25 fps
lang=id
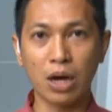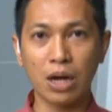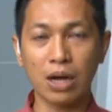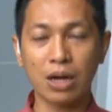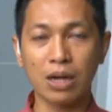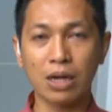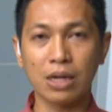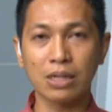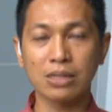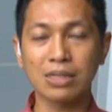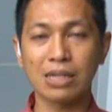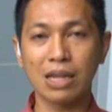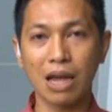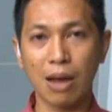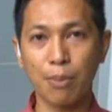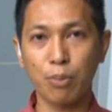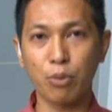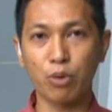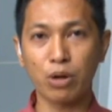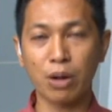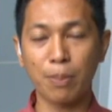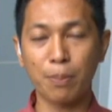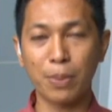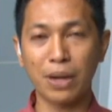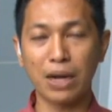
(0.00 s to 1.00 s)
ke
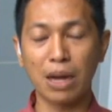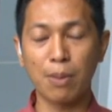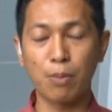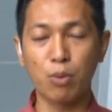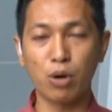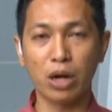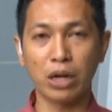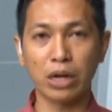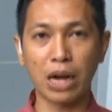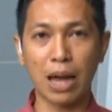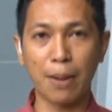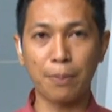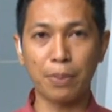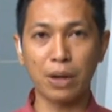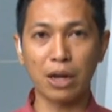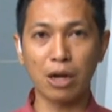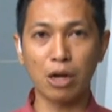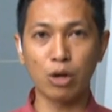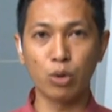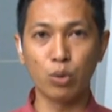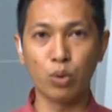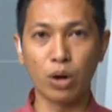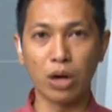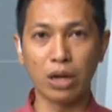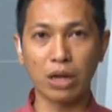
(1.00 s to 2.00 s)
Singapura pada bulan
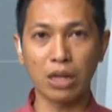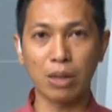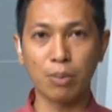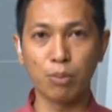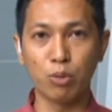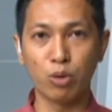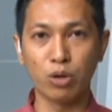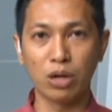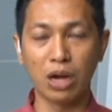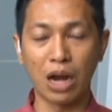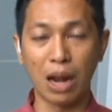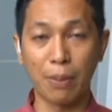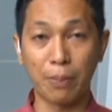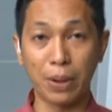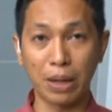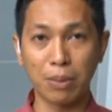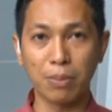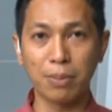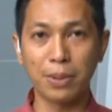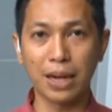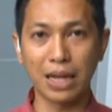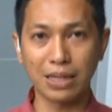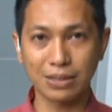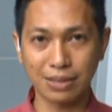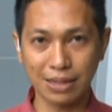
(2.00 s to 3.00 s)
April 2018
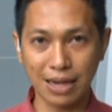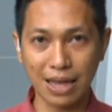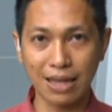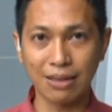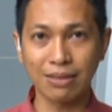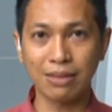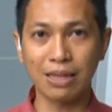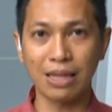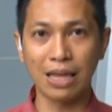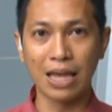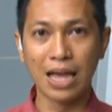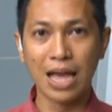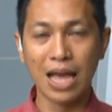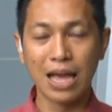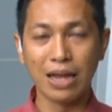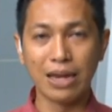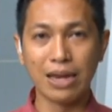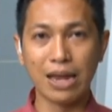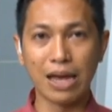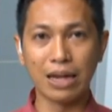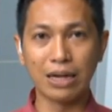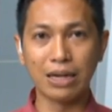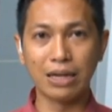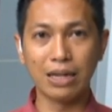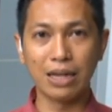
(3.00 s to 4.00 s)
nanti
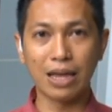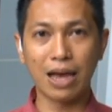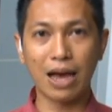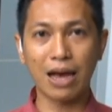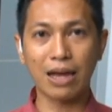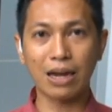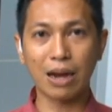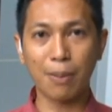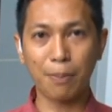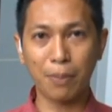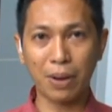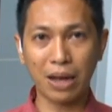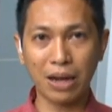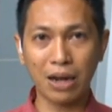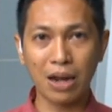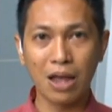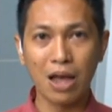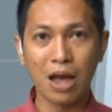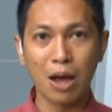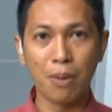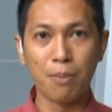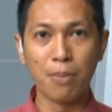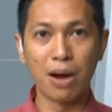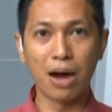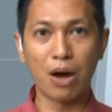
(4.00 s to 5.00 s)
dan diharapkan
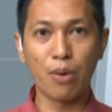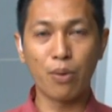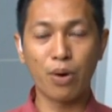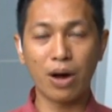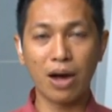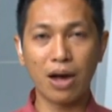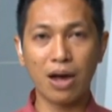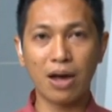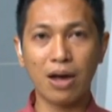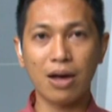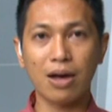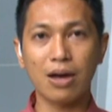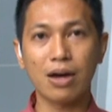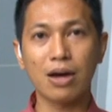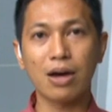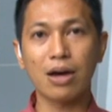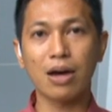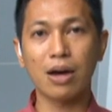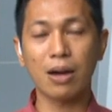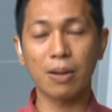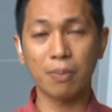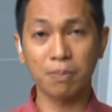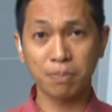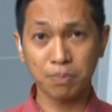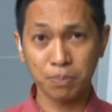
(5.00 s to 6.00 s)
bahwa
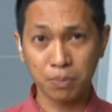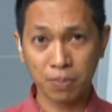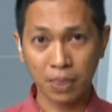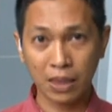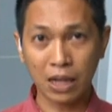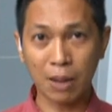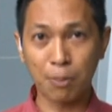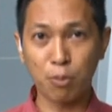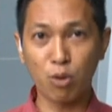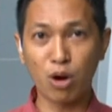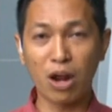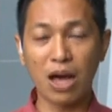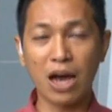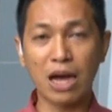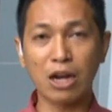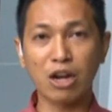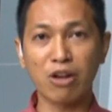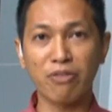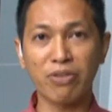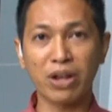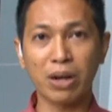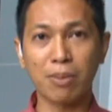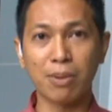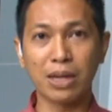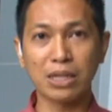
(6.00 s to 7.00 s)
uh, kepulangan
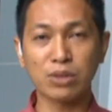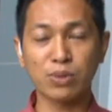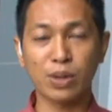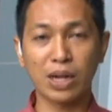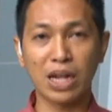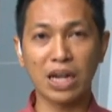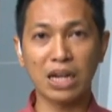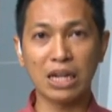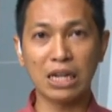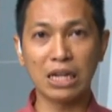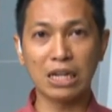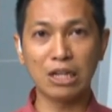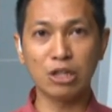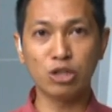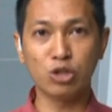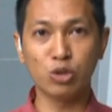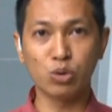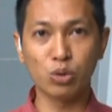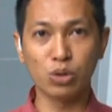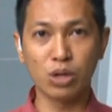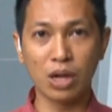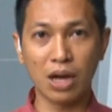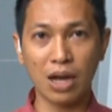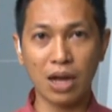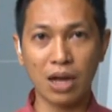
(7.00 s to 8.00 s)
Novel Baswedan ini
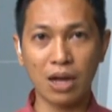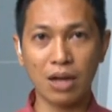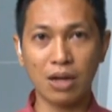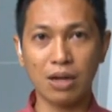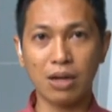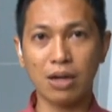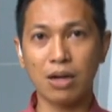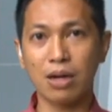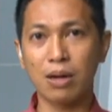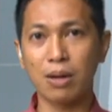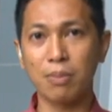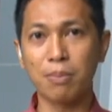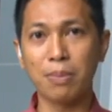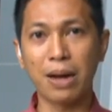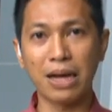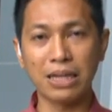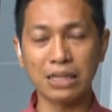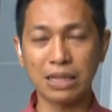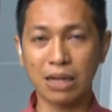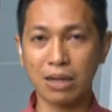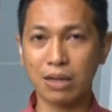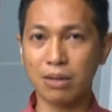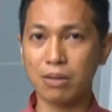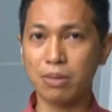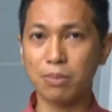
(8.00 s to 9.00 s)
juga uh,
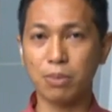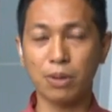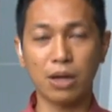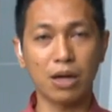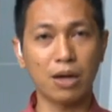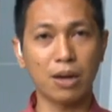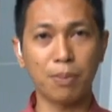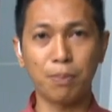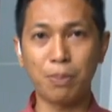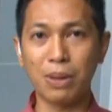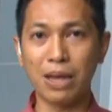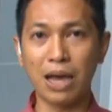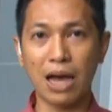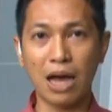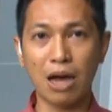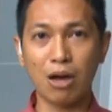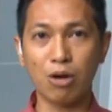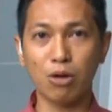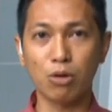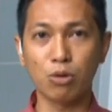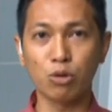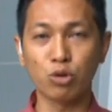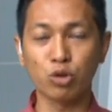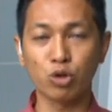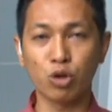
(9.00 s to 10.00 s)
banyak uh, pihak
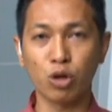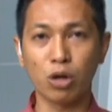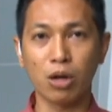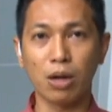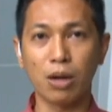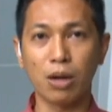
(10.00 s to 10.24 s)
untuk uh,